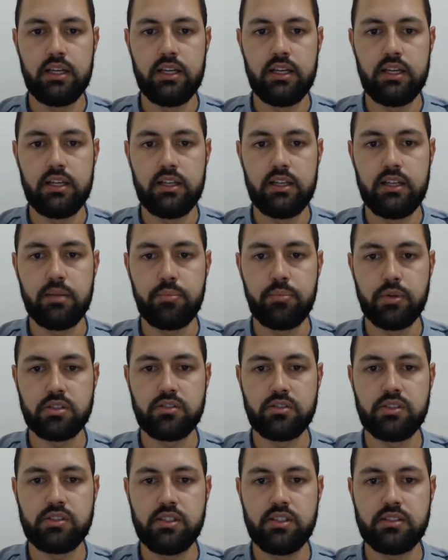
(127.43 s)
Depois que
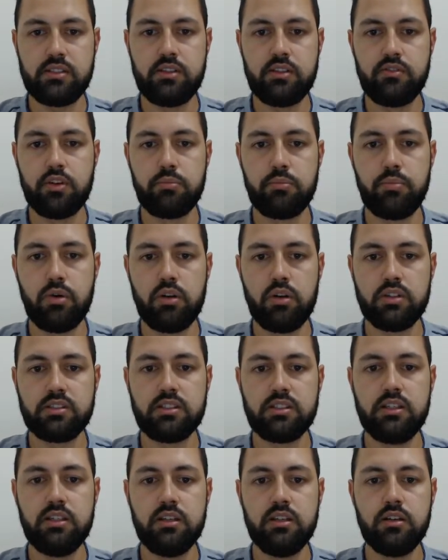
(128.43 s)
você escreveu
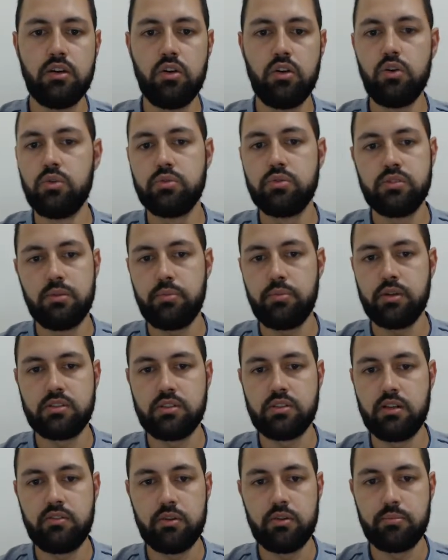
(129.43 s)
Polski, ou você pode
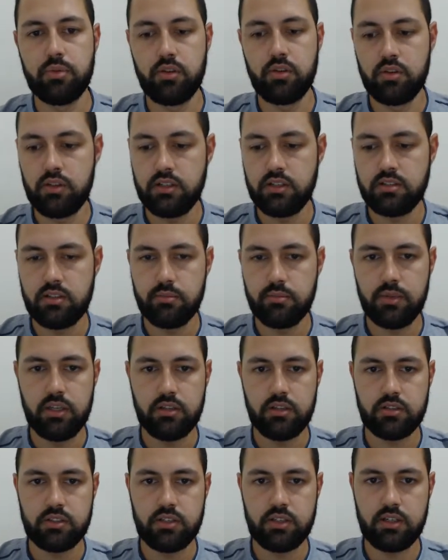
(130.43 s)
escrever polonês também, acho
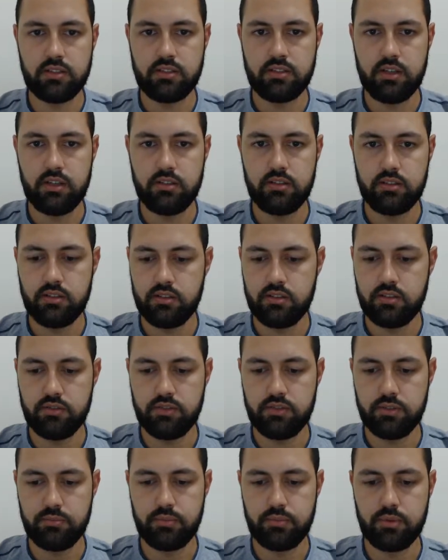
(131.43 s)
que dá certo. Deixa eu ver.
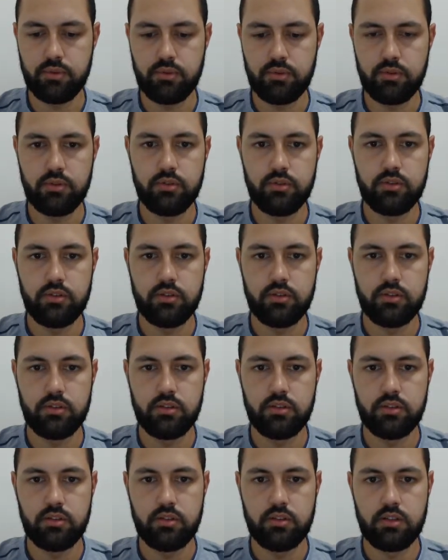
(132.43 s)

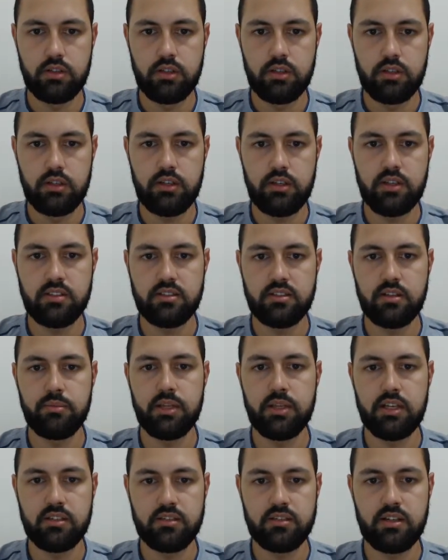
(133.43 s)
Polonês também dá
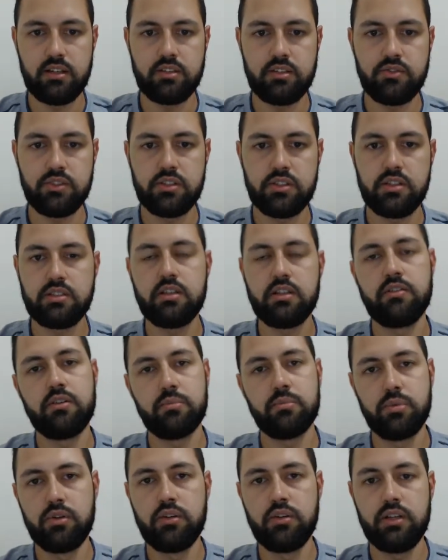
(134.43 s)
certo. Se você escrever
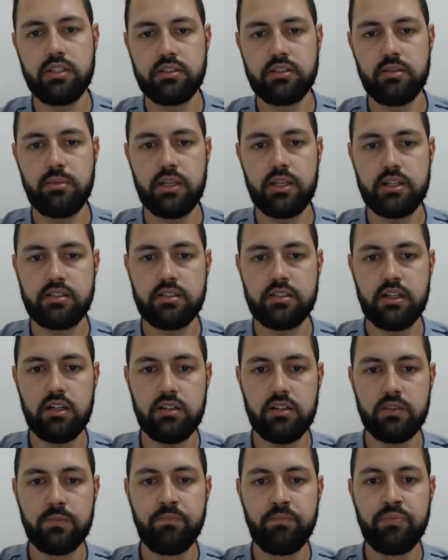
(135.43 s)
polonês também dá certo.
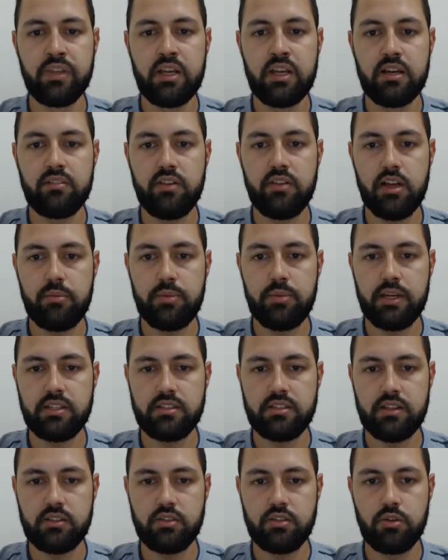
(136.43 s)
Vai aparecer
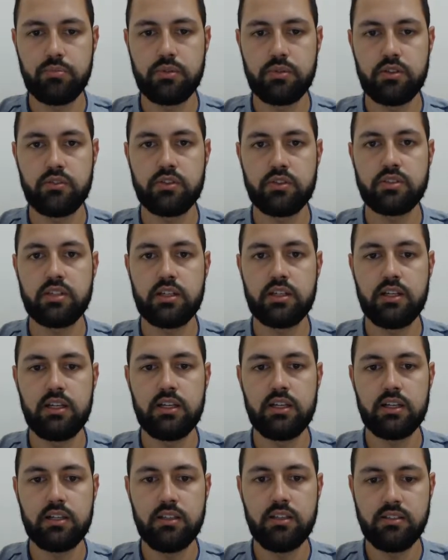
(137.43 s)
essa opção. Você clica
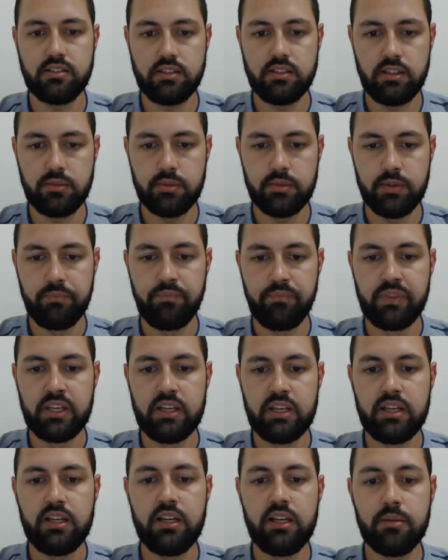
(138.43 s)
aqui em cima
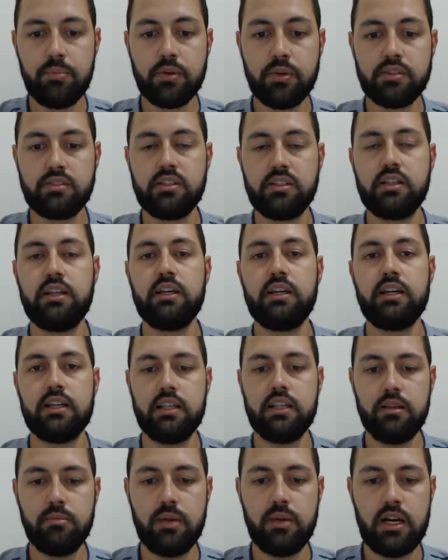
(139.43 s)
e depois você clica aqui
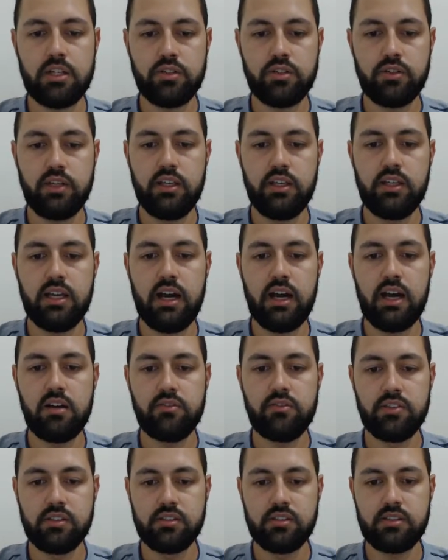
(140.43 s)
embaixo em
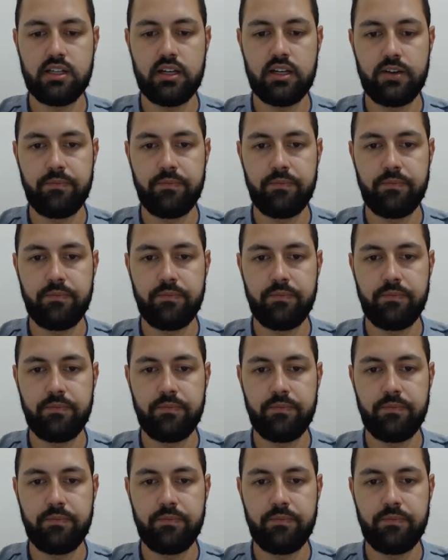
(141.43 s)
avançar.